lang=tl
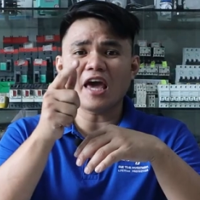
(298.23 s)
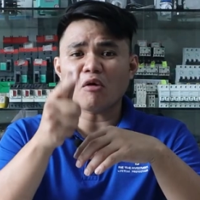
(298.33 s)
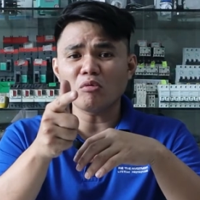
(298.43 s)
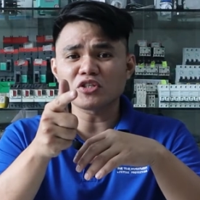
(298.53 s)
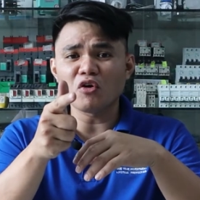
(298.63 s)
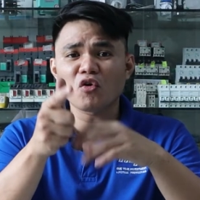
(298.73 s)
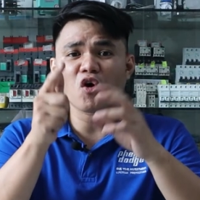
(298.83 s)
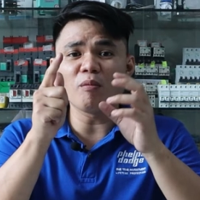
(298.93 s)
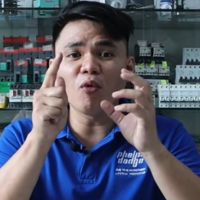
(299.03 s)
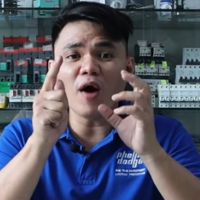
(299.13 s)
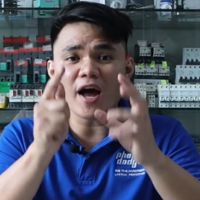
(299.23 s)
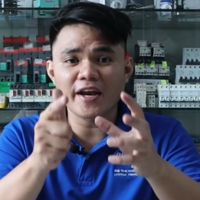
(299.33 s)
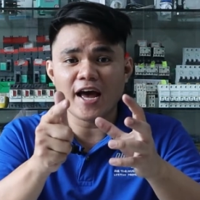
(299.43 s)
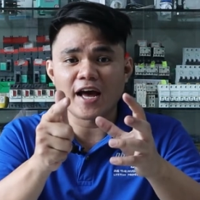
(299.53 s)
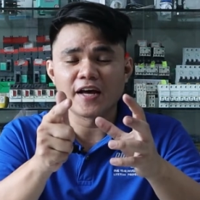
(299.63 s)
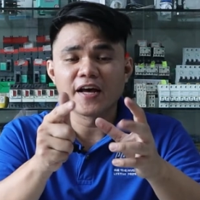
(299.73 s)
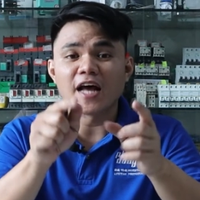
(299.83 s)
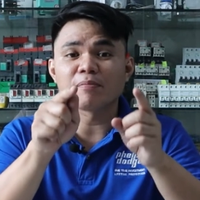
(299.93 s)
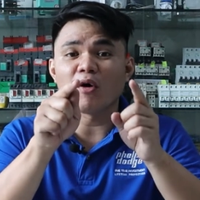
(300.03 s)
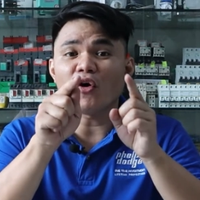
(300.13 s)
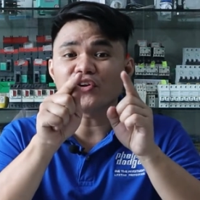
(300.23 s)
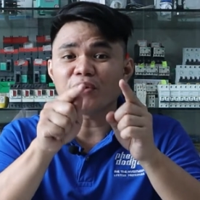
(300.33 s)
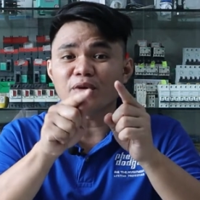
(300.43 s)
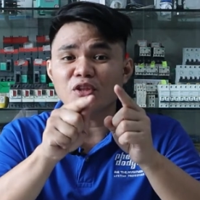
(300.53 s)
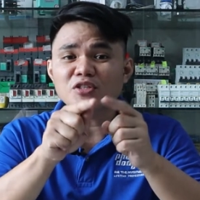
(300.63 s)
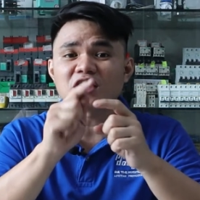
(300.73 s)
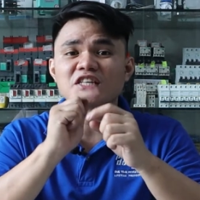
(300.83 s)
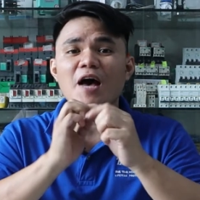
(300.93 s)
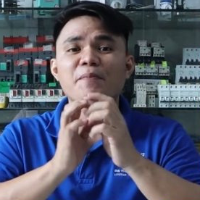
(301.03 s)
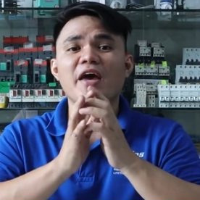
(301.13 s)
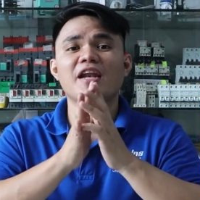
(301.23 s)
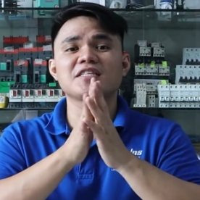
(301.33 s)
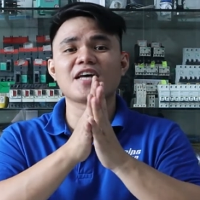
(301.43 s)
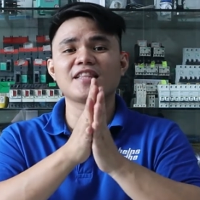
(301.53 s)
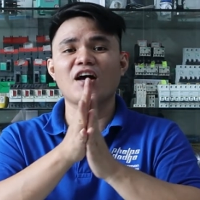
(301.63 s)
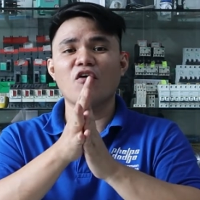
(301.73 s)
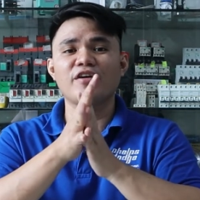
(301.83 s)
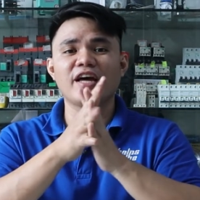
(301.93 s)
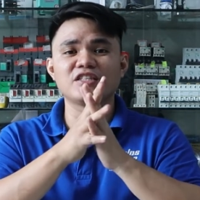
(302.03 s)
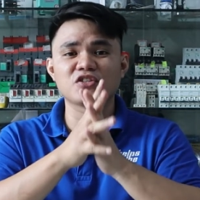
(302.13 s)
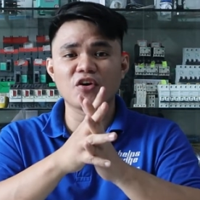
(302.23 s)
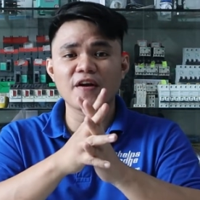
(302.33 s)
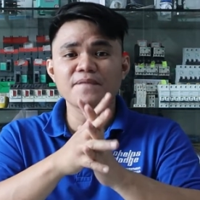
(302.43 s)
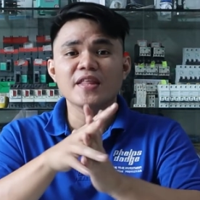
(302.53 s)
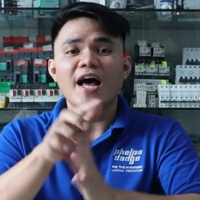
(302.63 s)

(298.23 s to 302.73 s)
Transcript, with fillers: Kaya ko sa'yo, kumuha ka na. At ma-order mo to sa Shopee and Lazada online store.